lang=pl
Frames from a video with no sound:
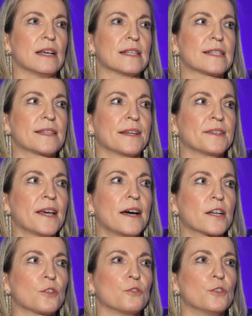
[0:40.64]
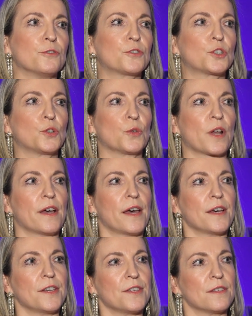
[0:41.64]
e, standardów, które
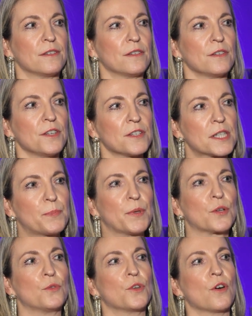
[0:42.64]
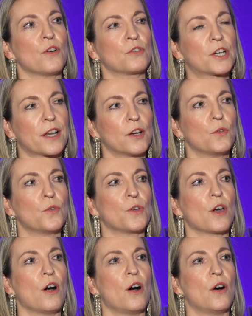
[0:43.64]
e, inspirują,
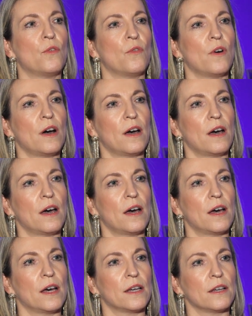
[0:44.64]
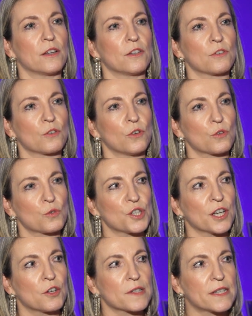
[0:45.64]
kreują e,
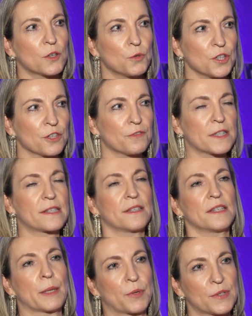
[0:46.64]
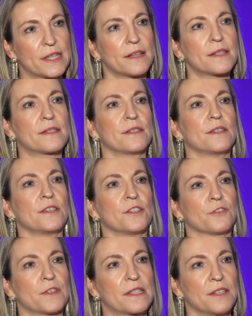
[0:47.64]
różnego rodzaju innowacyjne procesy,
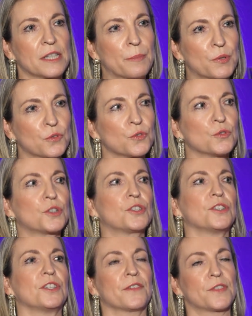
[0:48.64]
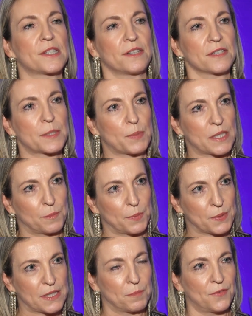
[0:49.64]
innowacyjne produkty, innowacyjne
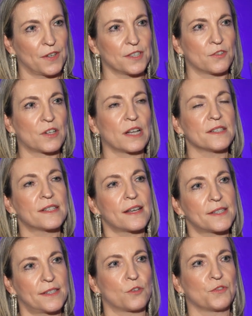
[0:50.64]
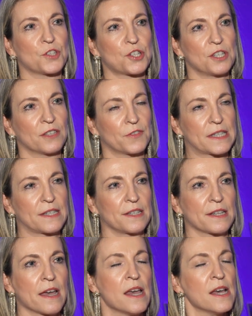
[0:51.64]
sposoby postępowania organizacji, a również
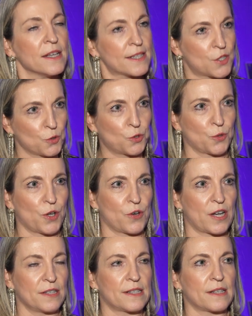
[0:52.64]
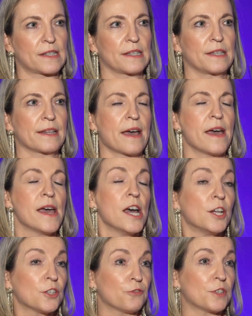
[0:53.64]
innowacyjne struktury organizacyjne.
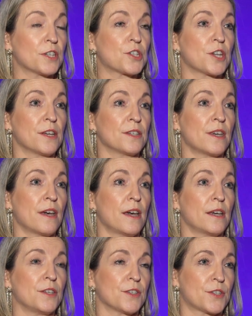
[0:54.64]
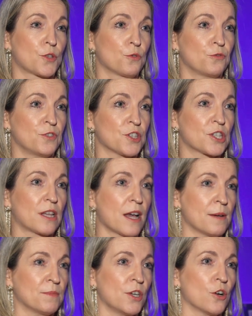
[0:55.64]
To wydarzenie jest również
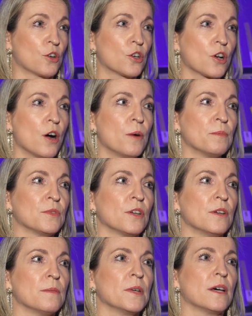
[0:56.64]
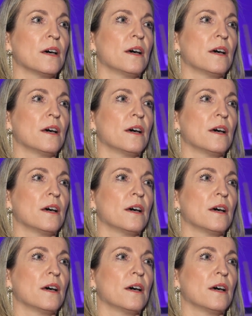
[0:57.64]
dla mnie ogromnym